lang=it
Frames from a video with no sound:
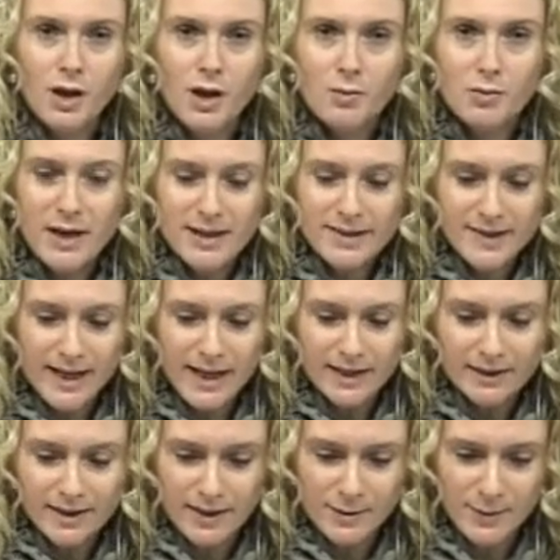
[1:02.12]
Buonasera
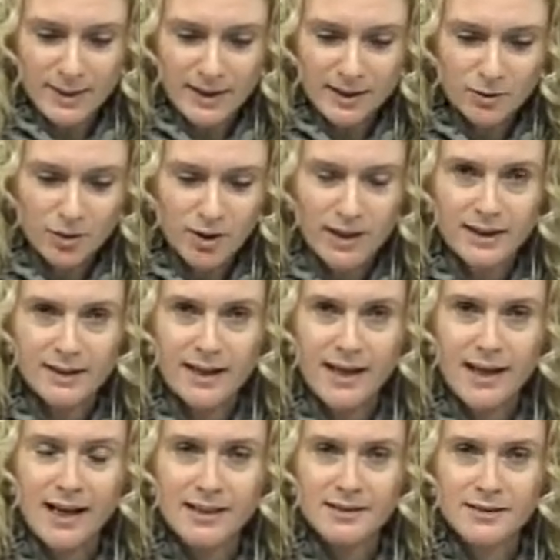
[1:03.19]
ai telespettatori
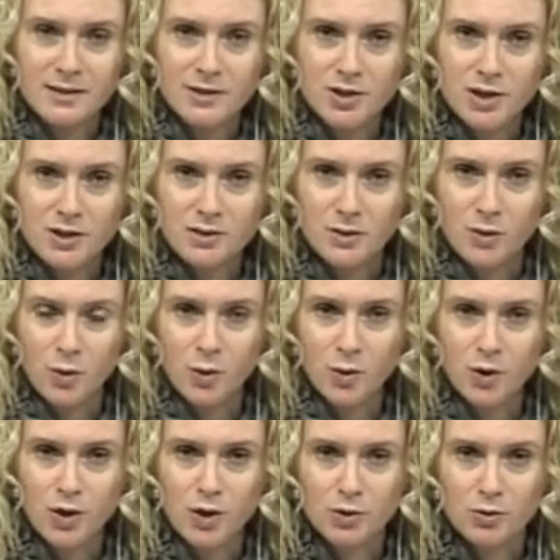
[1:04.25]
del TG
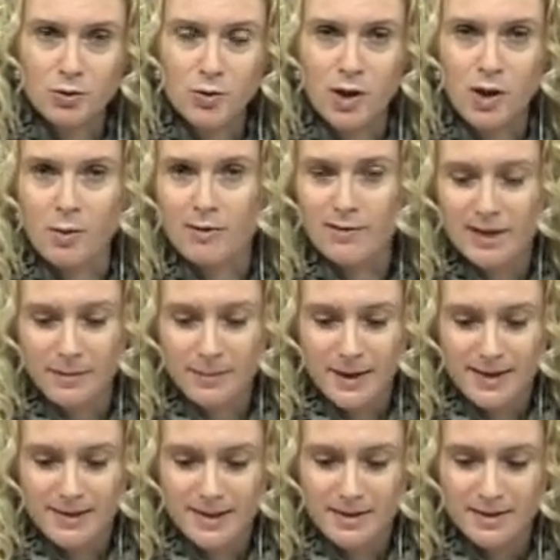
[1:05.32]
Tiguglio, dunque come avete
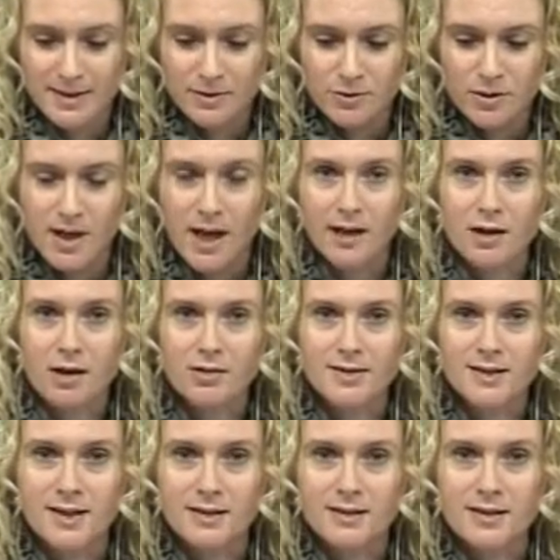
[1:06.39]
appena sentito dai
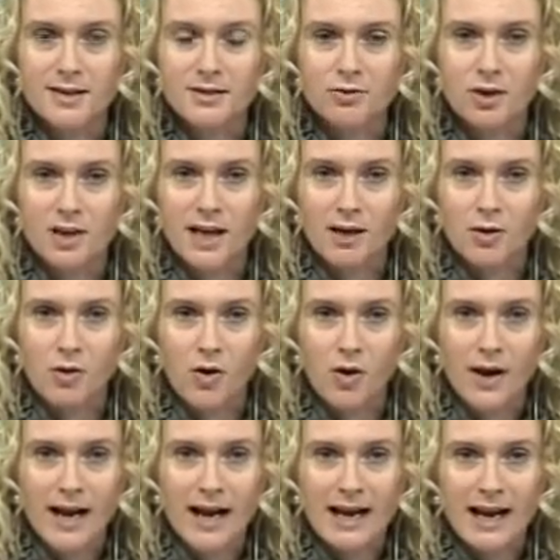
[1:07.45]
nostri titoli
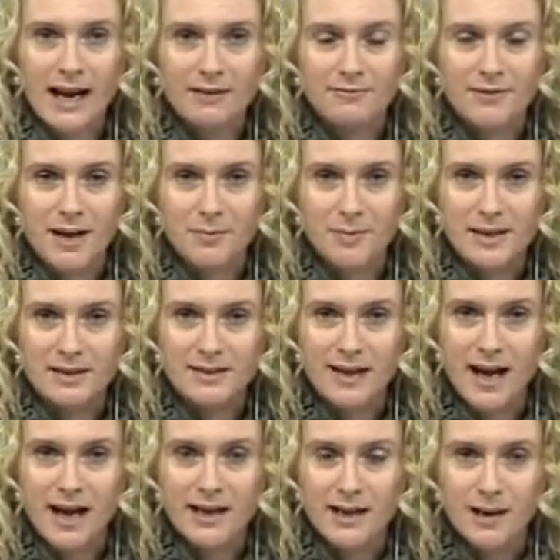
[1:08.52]
ancora la
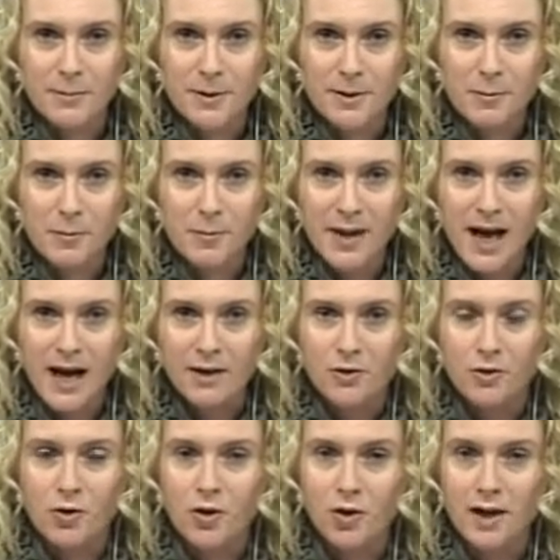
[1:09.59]
viabilità in primo
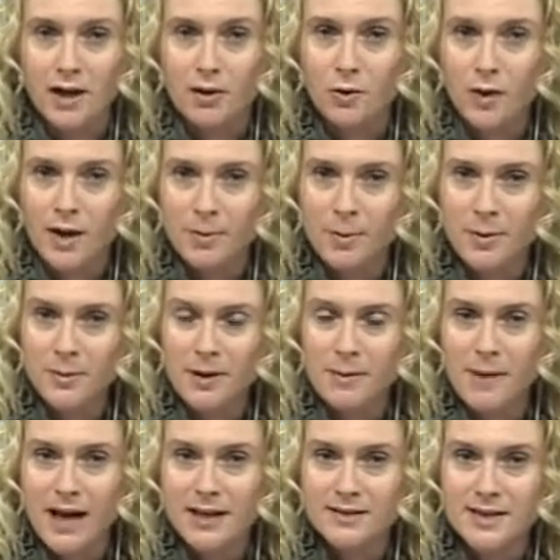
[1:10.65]
piano con ancora
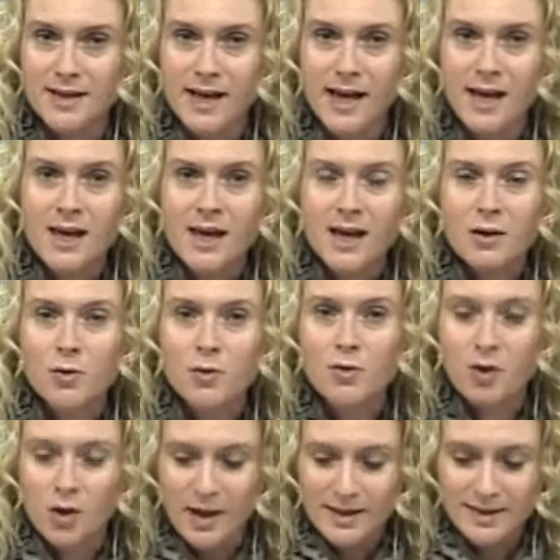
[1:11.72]
problematiche
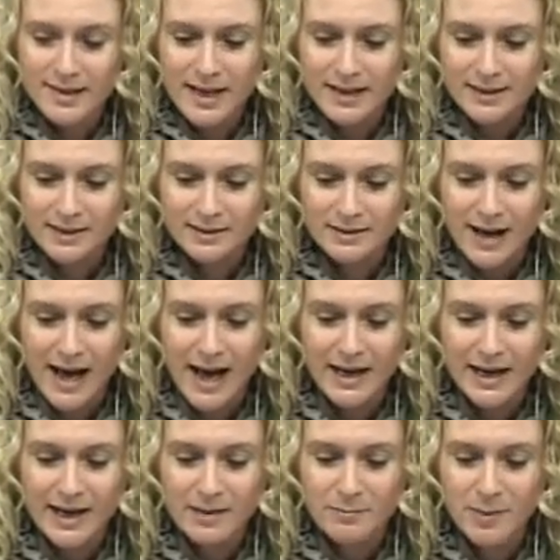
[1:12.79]
lungo le strade
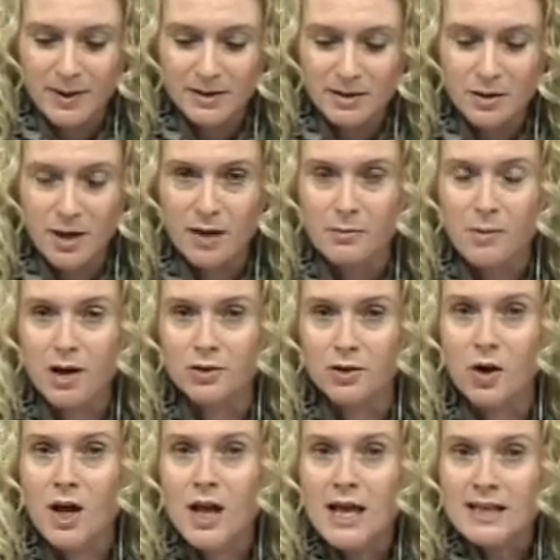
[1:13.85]
interne, in particolar
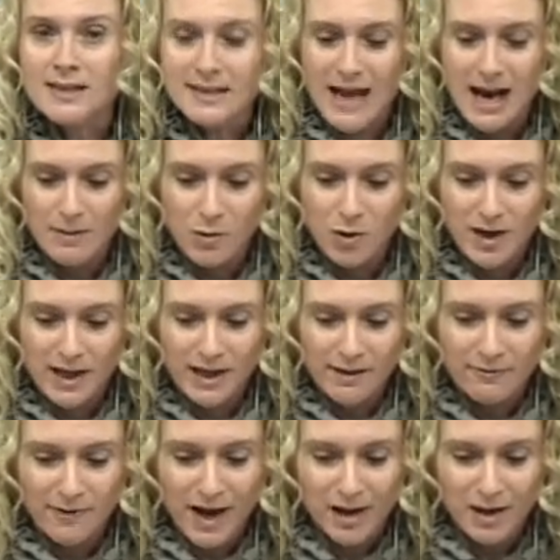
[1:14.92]
modo siamo in
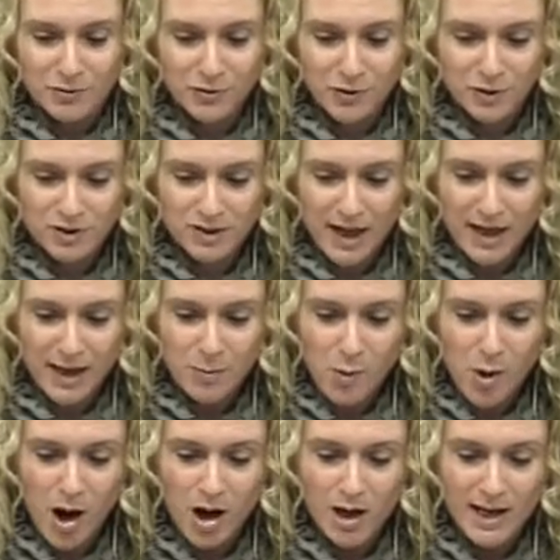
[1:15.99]
Val Fontana
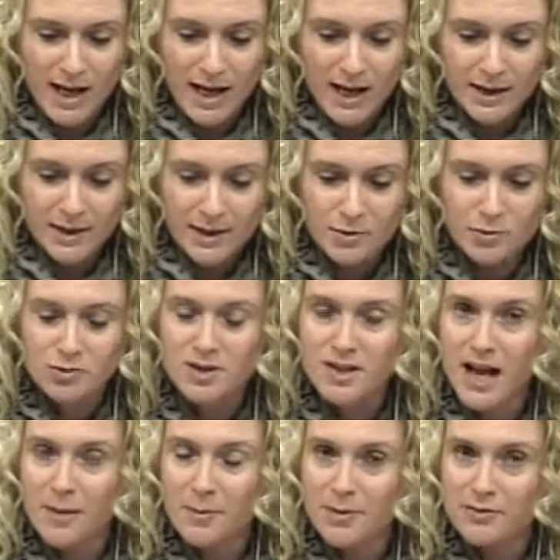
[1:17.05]
Buona,
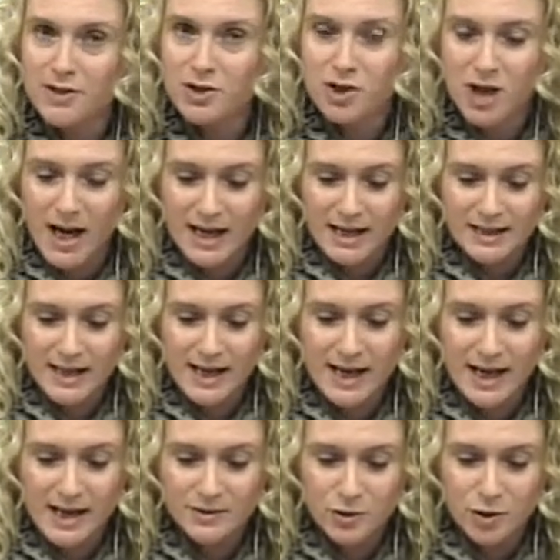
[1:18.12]
chiusa la provinciale
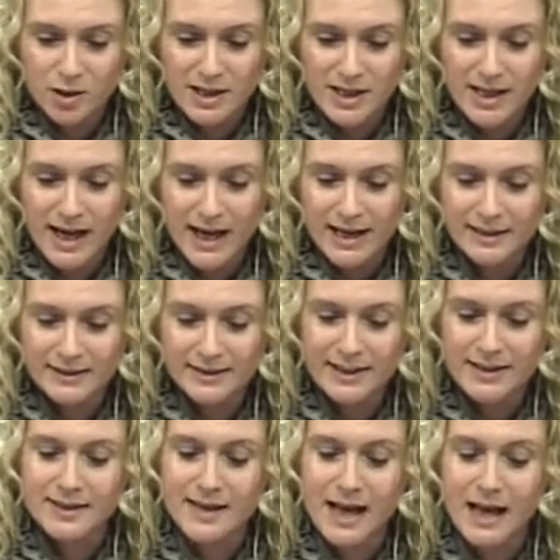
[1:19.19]
della Scoglina
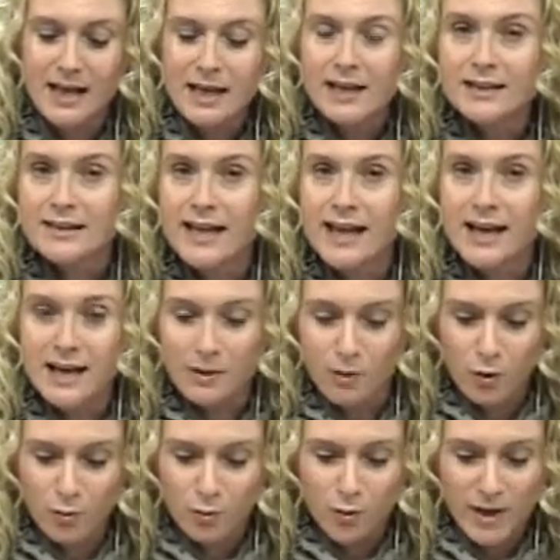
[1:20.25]
all'altezza del
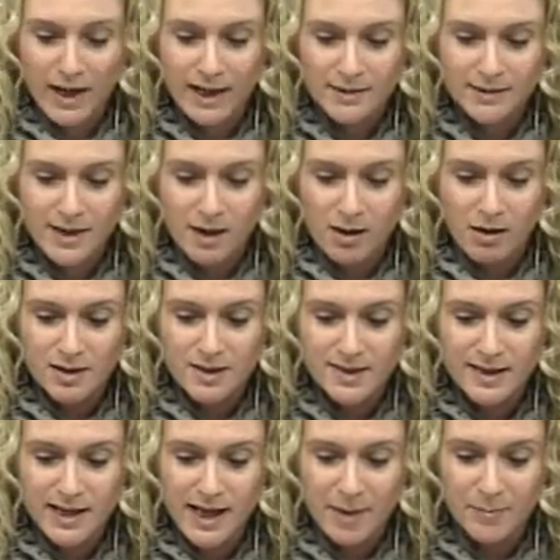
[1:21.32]
comune di
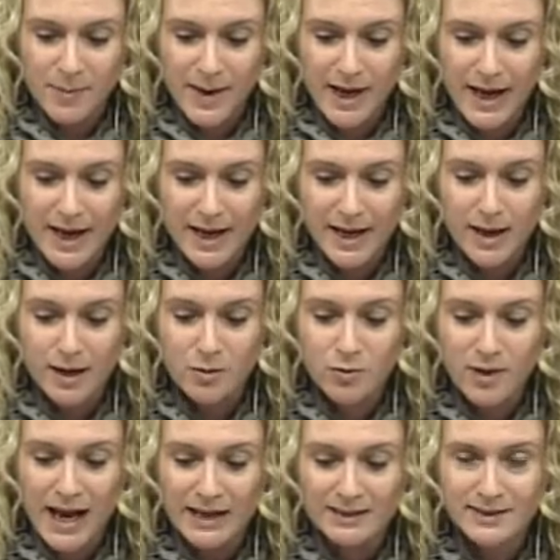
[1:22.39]
Lorsica per
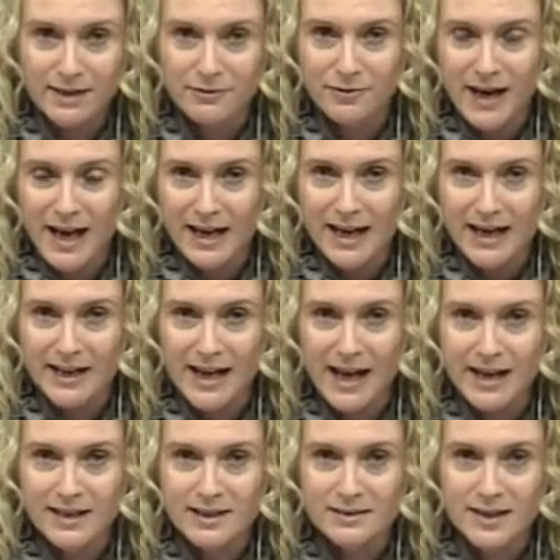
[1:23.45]
un'altra frana che
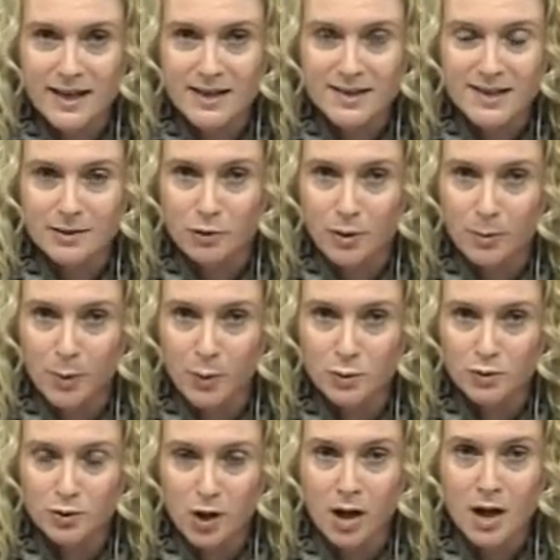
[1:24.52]
ha interessato
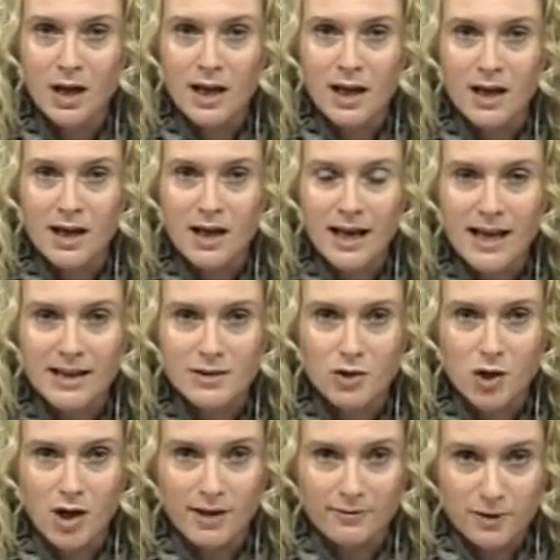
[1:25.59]
appunto eh, la
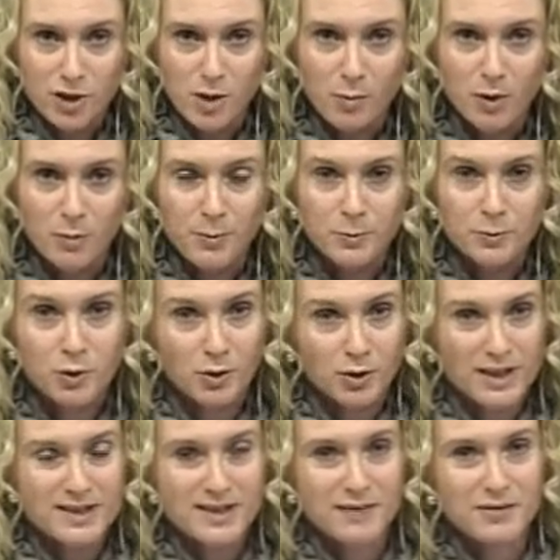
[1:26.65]
zona. Facciamo il punto
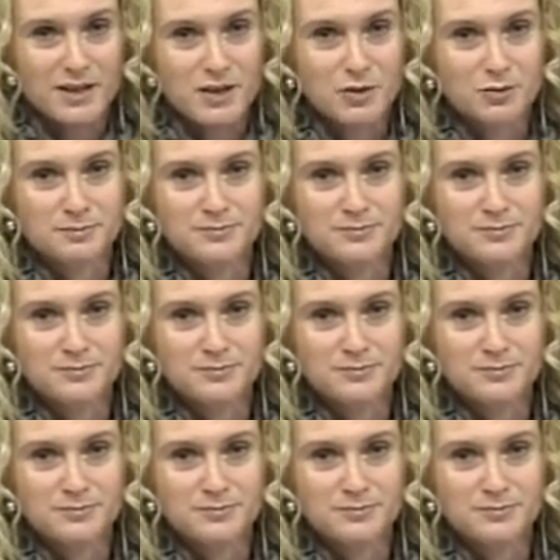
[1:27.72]
con il servizio.